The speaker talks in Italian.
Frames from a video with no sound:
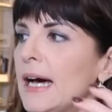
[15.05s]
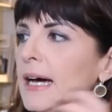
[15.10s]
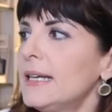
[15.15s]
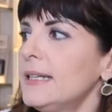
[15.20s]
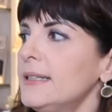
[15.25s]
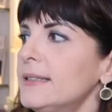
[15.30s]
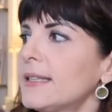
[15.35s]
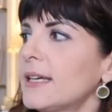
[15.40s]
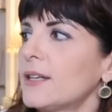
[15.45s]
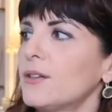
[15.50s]

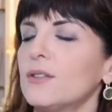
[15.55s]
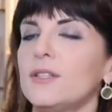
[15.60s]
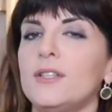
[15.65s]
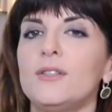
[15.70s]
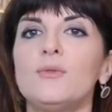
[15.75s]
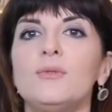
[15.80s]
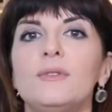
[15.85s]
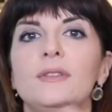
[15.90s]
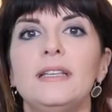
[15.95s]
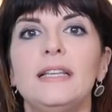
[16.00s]
all'interno
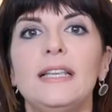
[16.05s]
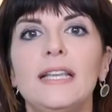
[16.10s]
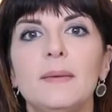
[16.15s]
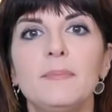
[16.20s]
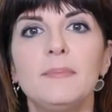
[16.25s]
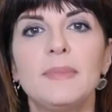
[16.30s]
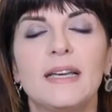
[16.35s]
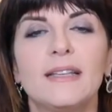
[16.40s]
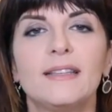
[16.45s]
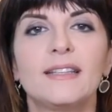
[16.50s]
di tutti gli
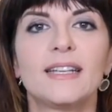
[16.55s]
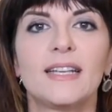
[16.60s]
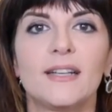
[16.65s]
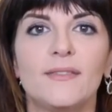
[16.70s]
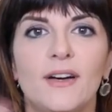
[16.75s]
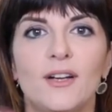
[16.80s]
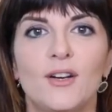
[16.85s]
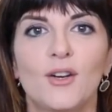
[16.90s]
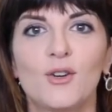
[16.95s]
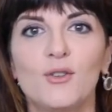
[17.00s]
ambienti
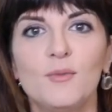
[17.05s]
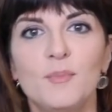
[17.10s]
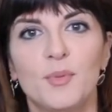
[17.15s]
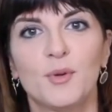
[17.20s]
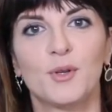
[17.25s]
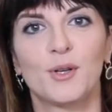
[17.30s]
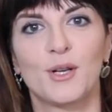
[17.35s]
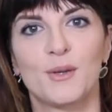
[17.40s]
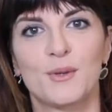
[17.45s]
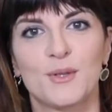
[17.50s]
che vanno a
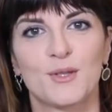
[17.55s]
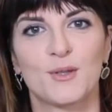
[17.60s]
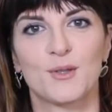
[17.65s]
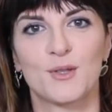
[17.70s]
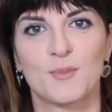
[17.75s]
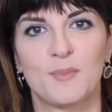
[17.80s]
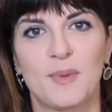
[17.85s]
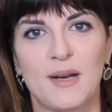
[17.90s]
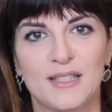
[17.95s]
comporre questo